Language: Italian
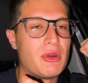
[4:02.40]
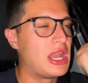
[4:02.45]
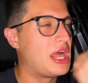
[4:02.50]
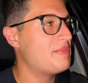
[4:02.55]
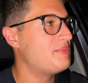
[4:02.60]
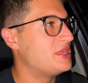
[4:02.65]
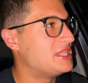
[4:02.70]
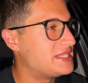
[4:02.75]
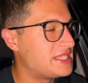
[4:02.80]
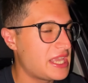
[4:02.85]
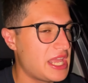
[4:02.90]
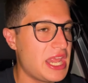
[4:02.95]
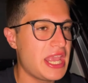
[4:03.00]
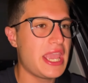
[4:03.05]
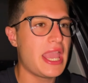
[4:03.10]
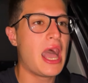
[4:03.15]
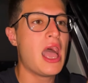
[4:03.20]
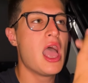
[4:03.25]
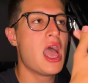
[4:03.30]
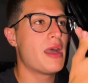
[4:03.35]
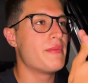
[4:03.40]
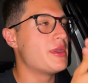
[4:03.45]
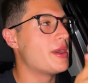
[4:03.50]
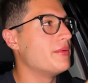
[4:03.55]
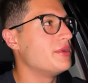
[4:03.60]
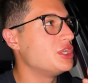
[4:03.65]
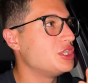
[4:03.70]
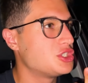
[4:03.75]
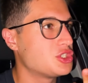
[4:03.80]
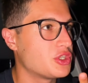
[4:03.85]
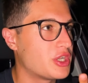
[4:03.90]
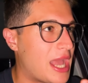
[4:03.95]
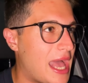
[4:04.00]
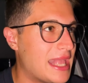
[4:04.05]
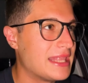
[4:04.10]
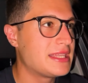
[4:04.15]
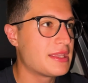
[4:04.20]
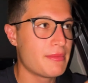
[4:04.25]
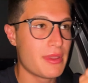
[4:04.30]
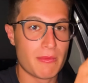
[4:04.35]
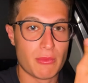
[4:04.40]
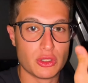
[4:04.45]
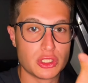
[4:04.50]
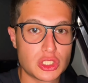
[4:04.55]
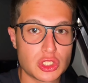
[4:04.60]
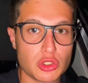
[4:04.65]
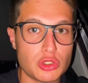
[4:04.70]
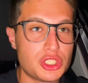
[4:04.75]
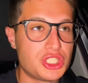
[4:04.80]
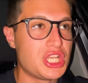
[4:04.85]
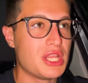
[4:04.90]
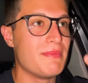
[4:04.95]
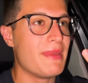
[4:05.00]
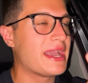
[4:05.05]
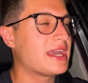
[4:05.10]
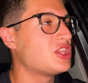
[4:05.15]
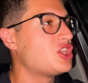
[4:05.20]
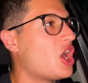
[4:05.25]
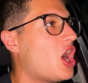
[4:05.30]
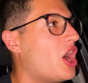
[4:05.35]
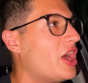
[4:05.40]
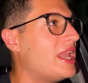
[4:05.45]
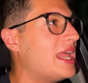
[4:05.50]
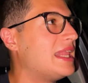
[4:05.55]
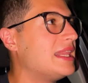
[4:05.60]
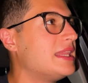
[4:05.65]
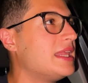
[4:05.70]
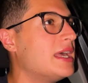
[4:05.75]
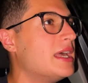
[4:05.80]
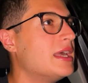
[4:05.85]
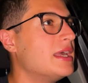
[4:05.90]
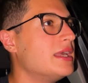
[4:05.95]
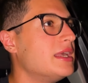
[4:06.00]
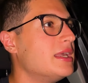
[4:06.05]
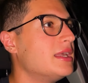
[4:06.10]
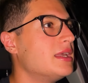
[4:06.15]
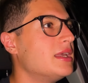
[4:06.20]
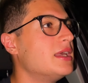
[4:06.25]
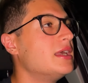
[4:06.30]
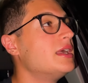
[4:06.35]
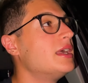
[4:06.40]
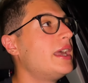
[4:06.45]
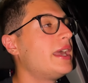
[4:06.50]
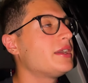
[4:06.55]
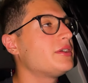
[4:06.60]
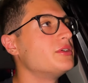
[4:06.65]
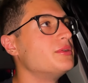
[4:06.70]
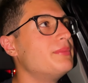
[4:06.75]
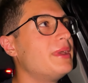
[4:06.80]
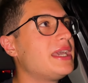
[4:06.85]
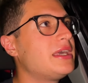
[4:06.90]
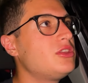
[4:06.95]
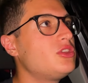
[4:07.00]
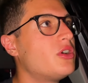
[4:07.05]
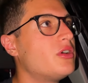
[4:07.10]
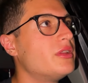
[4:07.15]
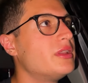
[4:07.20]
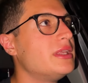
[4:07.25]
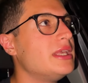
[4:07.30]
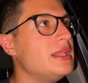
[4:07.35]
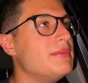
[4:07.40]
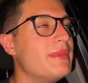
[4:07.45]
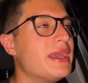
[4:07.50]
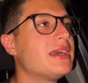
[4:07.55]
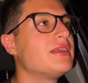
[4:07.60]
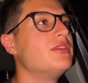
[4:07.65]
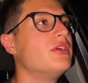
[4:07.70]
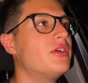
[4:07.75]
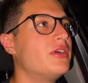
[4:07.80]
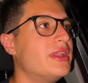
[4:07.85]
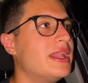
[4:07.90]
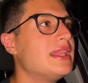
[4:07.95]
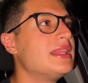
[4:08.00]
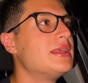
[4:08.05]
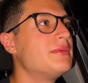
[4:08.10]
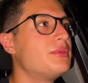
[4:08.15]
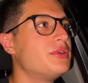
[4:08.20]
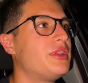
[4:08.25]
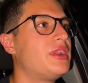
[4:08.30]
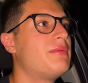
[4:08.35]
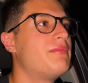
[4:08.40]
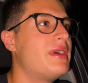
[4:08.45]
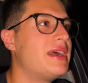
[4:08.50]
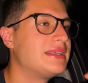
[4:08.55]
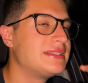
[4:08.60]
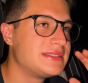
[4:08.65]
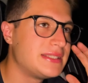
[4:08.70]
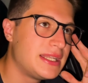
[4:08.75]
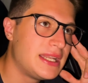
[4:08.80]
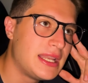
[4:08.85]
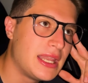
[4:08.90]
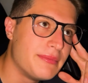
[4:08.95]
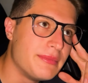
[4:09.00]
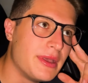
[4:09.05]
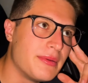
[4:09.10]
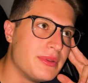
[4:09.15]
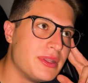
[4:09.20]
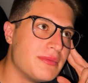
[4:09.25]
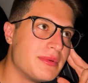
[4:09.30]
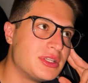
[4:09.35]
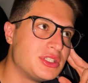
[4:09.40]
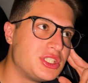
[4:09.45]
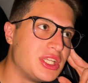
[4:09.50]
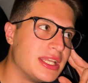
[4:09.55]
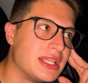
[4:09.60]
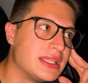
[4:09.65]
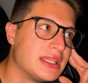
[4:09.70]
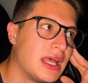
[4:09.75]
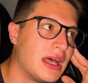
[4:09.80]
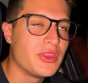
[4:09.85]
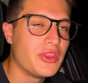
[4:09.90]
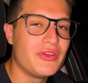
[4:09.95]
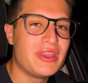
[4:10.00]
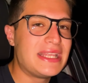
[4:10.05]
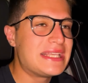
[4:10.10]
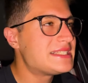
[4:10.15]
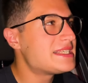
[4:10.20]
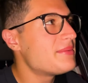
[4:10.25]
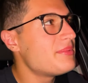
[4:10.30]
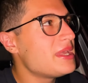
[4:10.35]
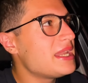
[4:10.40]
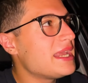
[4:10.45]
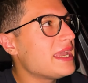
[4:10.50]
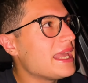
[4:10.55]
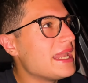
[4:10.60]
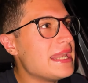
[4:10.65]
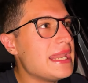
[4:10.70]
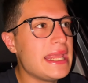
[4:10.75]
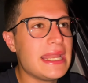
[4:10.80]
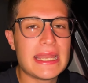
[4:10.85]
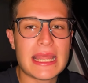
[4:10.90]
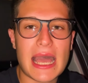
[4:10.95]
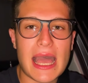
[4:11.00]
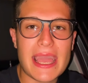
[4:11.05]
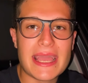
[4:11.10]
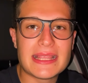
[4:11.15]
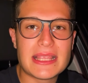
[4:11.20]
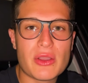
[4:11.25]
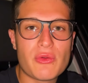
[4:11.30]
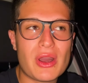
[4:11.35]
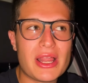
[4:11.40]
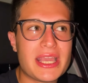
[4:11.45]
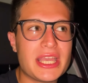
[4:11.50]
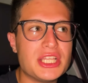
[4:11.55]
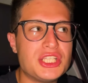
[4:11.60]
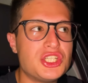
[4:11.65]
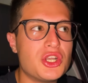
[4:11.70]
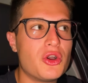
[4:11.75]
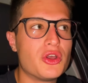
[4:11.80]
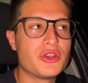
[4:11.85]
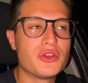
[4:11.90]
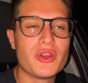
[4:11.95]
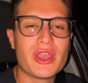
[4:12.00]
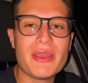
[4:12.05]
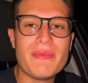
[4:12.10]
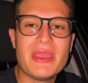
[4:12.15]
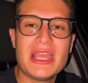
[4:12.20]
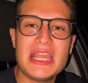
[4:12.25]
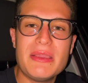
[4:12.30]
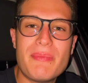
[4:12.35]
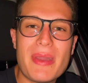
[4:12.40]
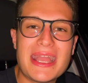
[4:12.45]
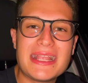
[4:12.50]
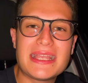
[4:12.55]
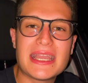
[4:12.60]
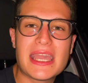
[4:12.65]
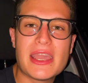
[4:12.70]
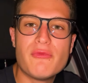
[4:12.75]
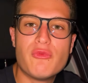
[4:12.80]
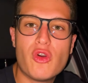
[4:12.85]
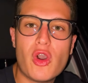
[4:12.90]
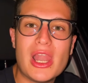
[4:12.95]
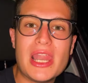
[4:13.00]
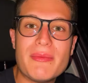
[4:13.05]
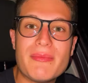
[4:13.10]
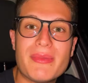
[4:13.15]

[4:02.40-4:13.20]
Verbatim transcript: la pizzeria, abbiamo i ristoranti, abbiamo il sushi, il McDonald's McDon il McDonald's potrebbe essere la mia prima scelta. Dovete sapere che Ninna è da qualche giorno che mi ripete che vuole